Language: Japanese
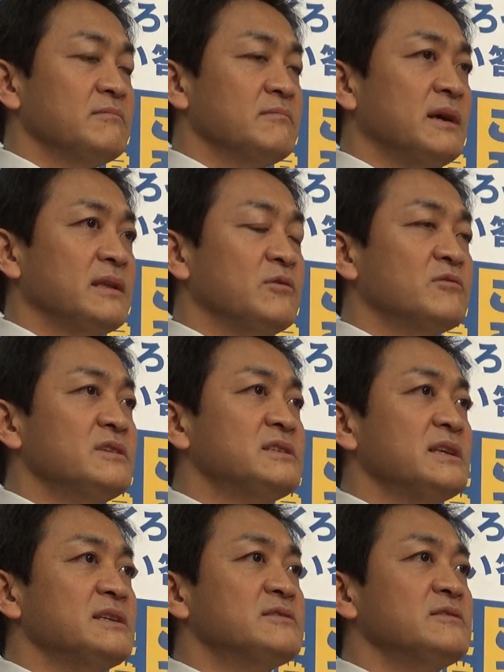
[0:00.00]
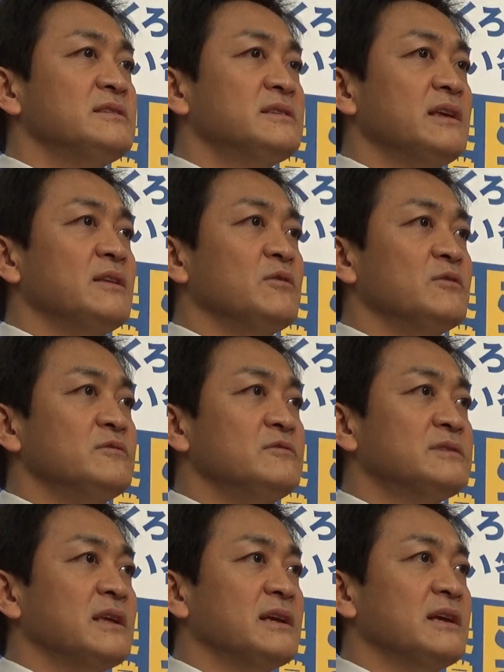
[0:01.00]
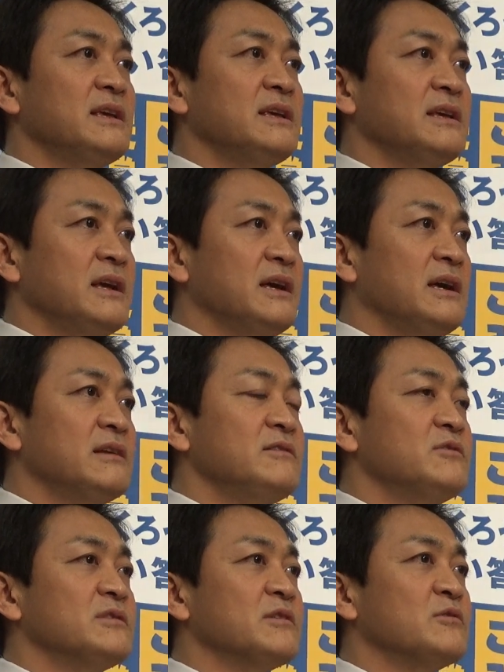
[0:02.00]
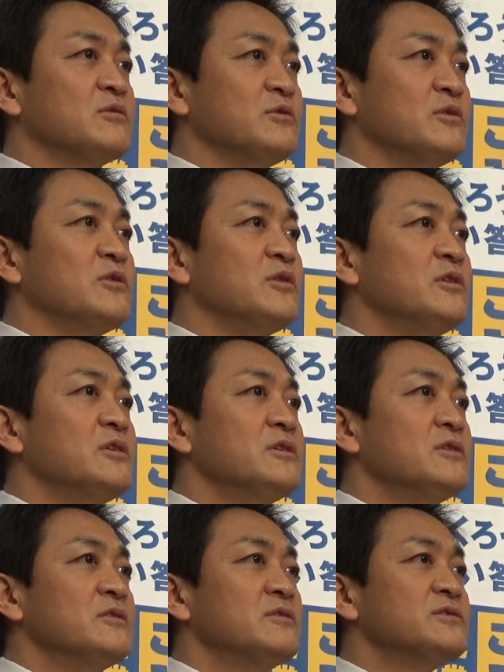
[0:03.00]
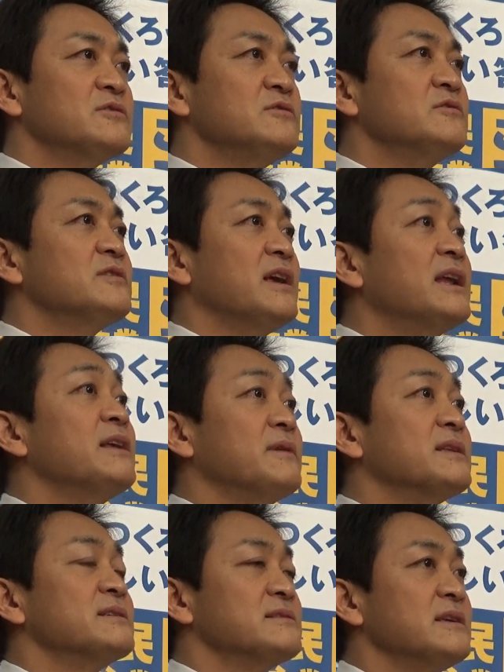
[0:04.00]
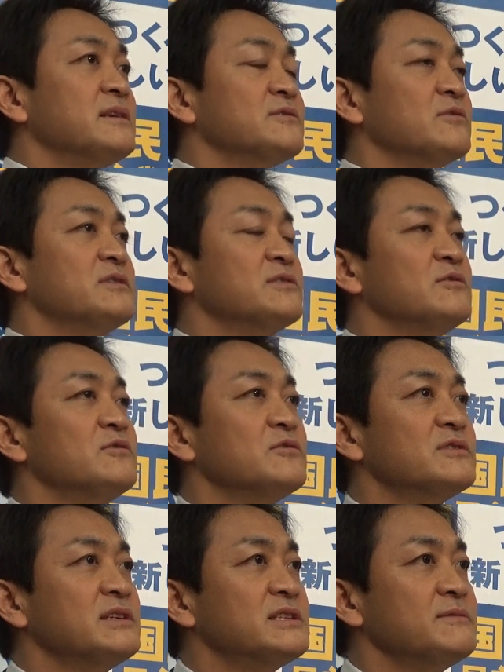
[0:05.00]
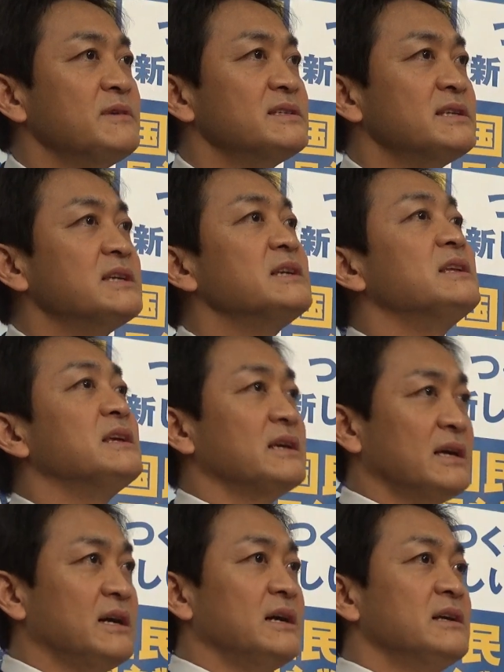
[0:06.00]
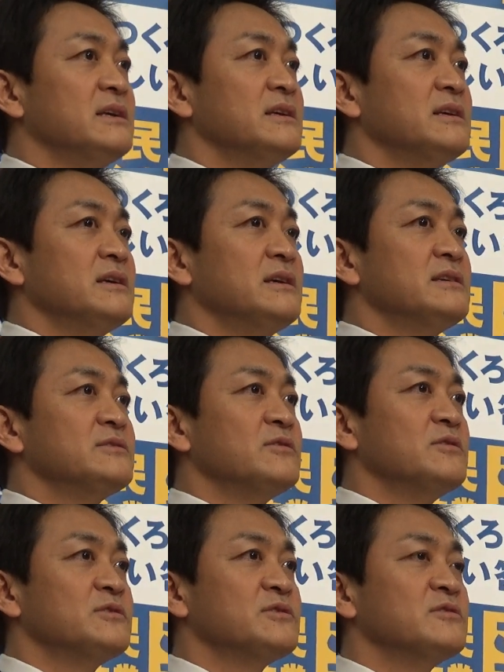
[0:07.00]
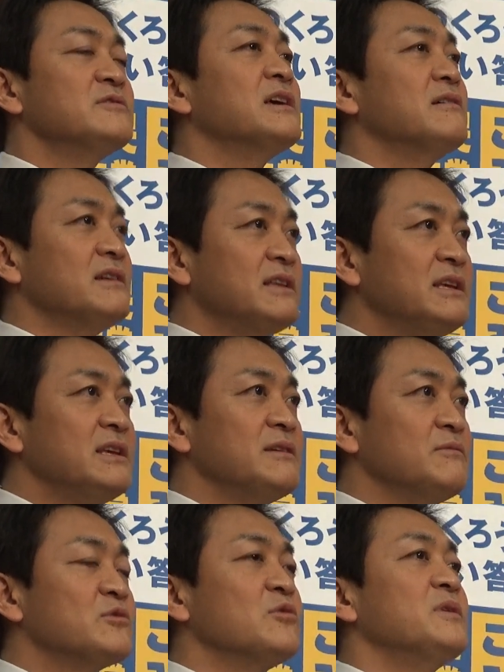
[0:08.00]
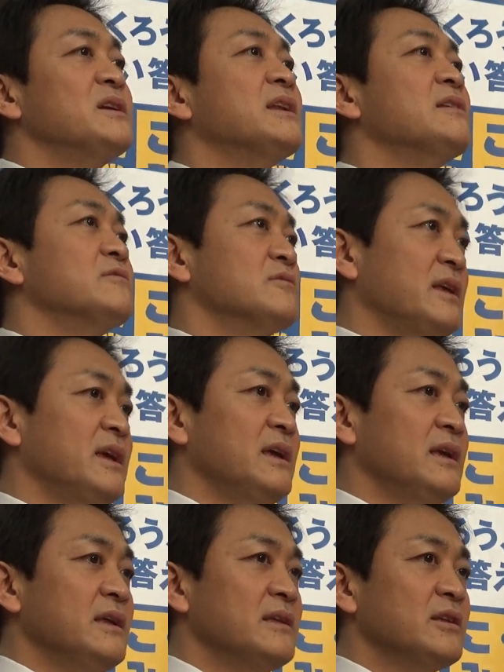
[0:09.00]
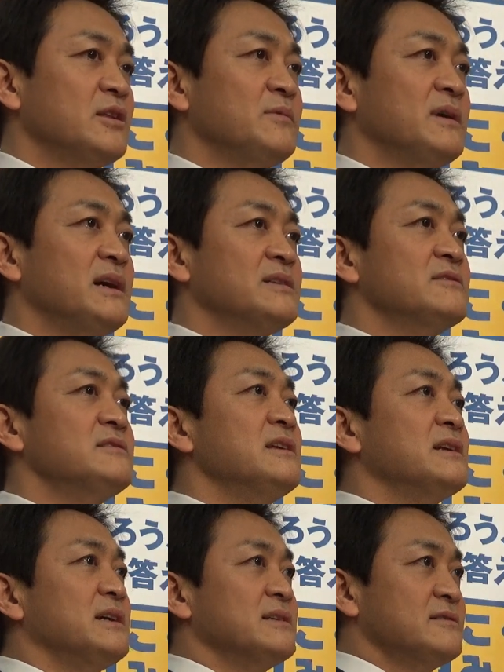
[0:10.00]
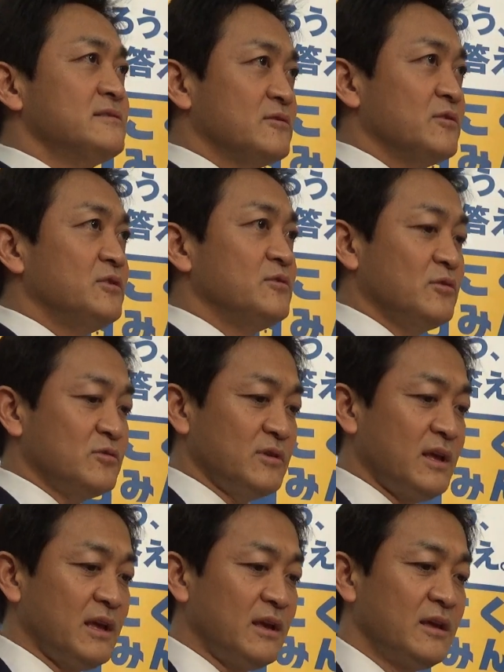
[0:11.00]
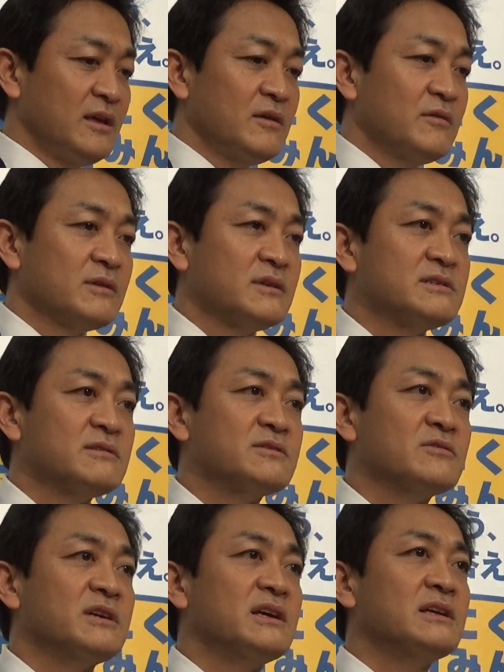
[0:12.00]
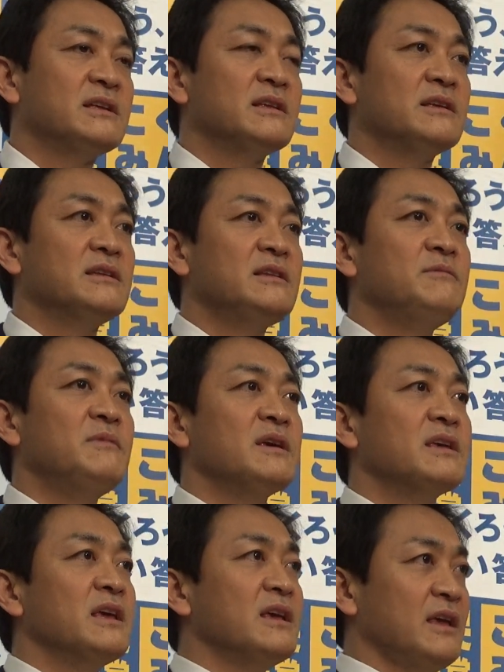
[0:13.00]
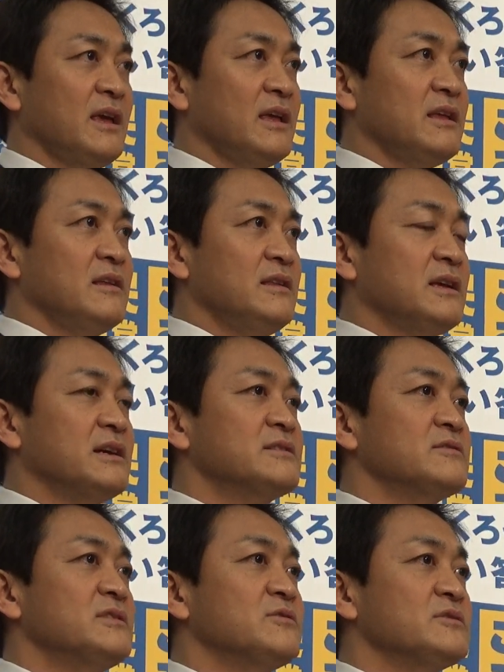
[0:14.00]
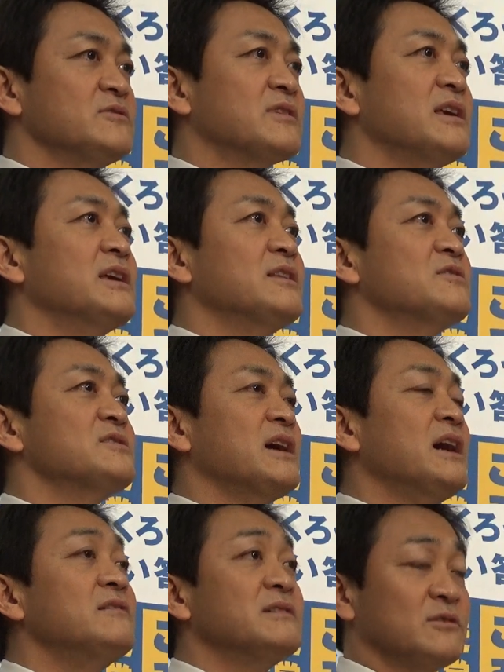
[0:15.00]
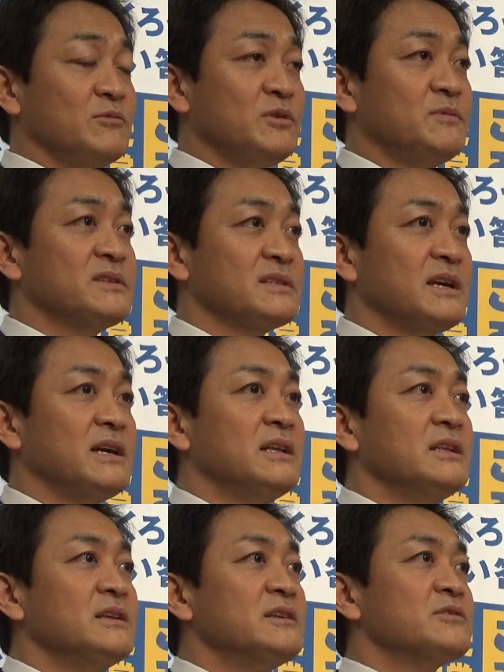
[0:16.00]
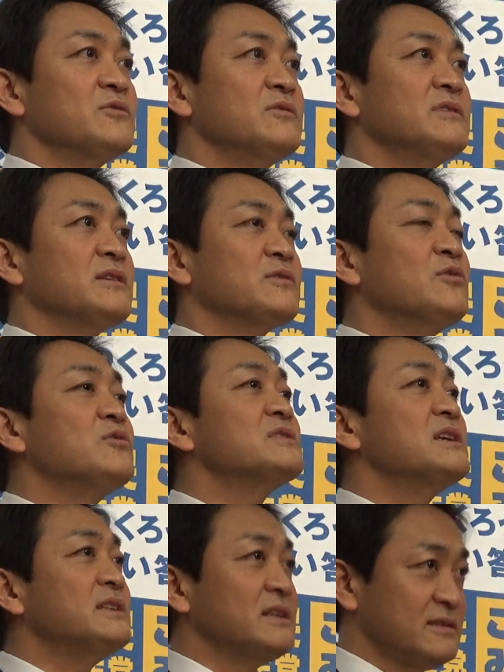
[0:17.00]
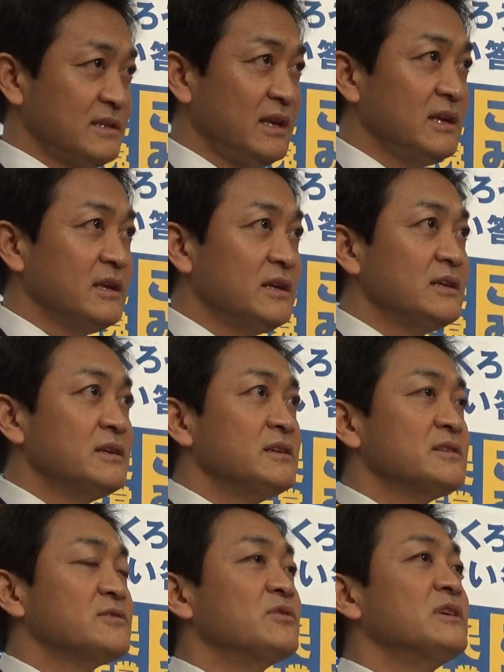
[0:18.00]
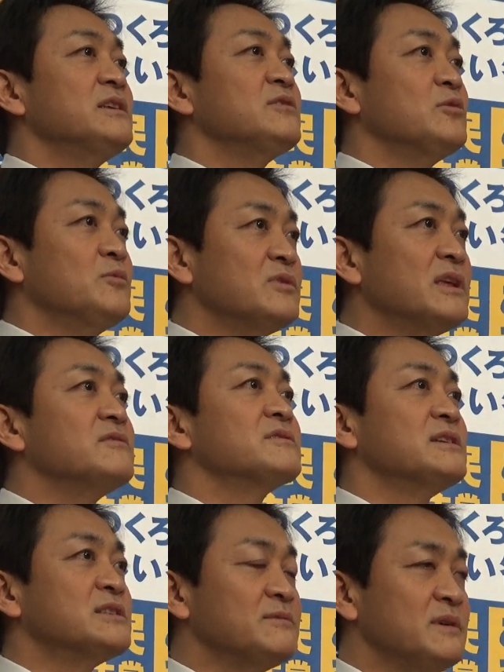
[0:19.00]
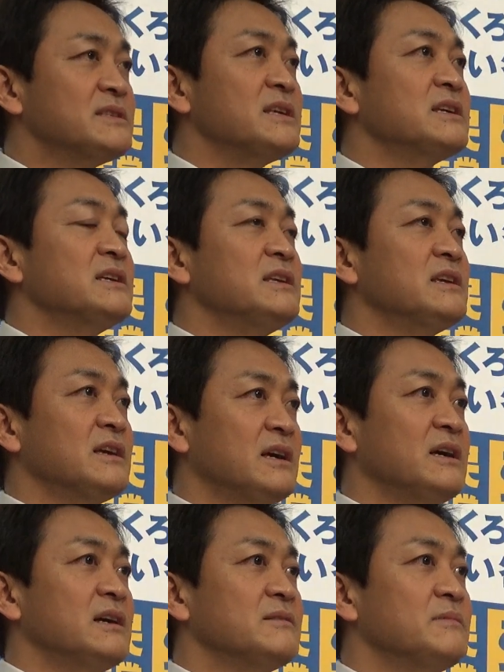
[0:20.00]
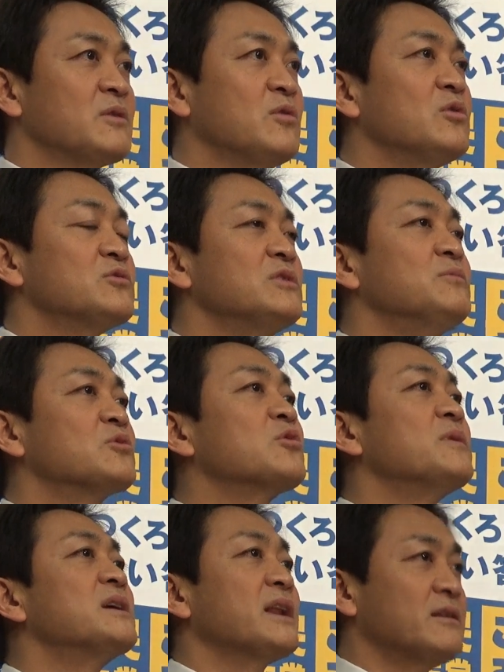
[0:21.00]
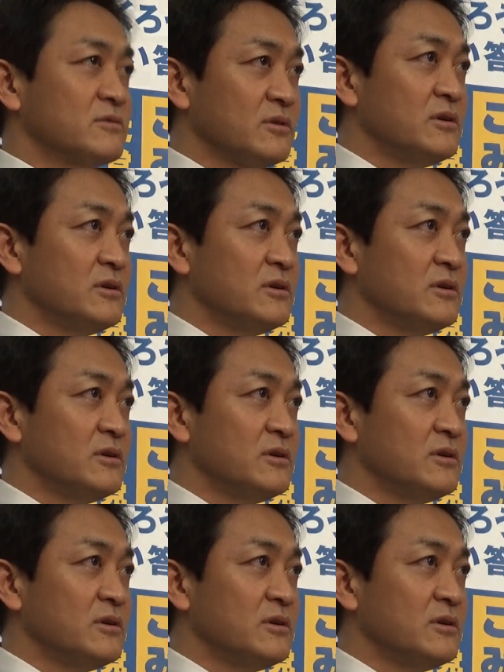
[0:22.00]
まあ、独立性についての疑いがあるようなことををするのであればですねそれ相応の説明責任がそれをする側に求められるので例えば外すなら外すということで私はそれは任命権限に関する一つの権限としてあるかと思いますがその時は当然ですねそれに伴う説明責任が高度に求められる